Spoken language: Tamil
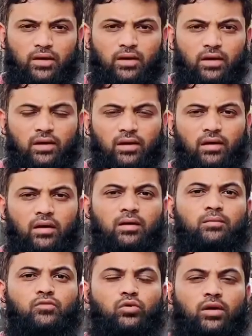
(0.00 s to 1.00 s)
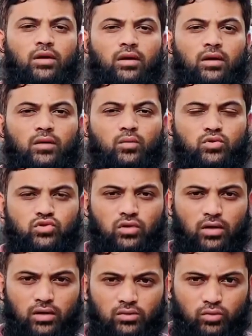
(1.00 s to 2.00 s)
الله الحمد لله
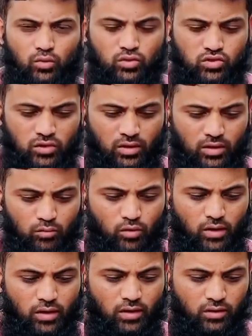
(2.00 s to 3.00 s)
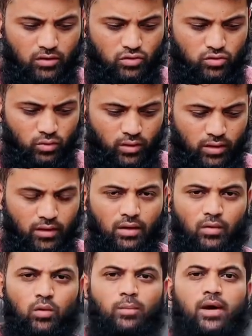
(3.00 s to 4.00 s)
والصلاة والسلام على رسول الله
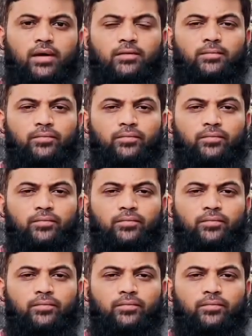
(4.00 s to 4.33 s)
وبعد